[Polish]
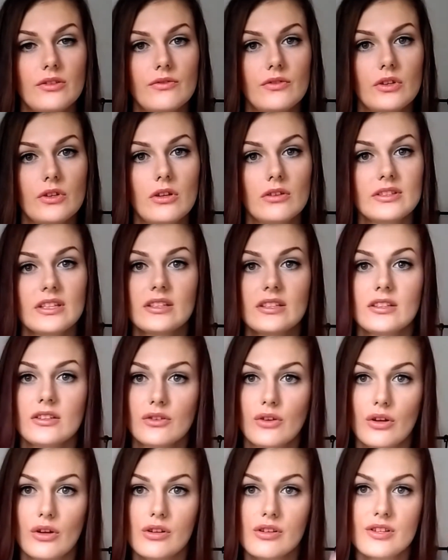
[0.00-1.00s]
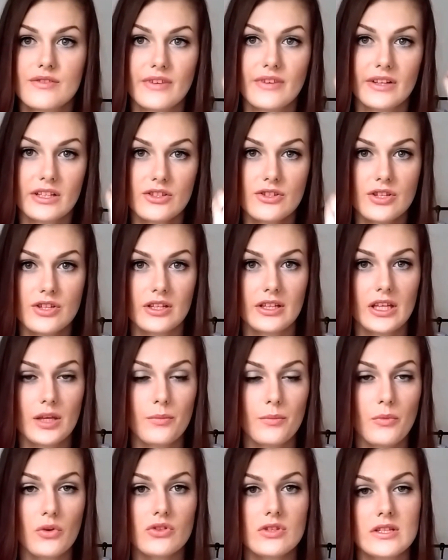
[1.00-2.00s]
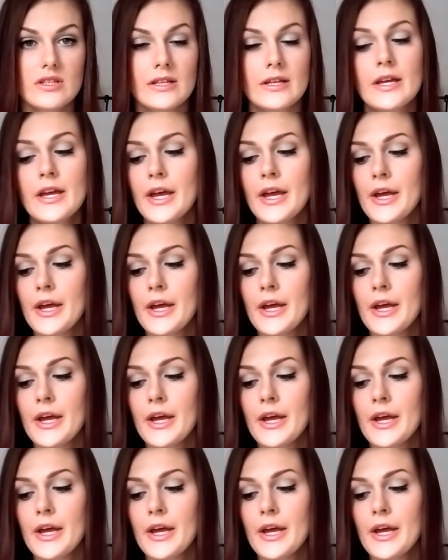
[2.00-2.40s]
wygląda i ten kolor jest faktycznie taki mocny.